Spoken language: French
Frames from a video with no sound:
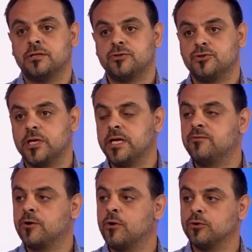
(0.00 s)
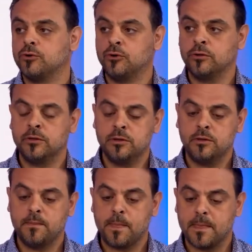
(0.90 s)
du livre qu'on tourne.
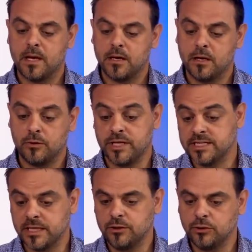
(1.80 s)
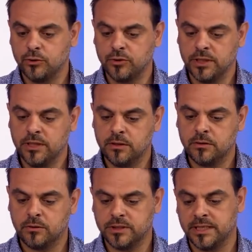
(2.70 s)
Euh, on essaie de tourner. Là.
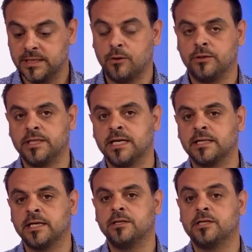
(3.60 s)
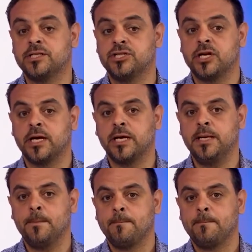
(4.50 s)
on est en train de le digérer.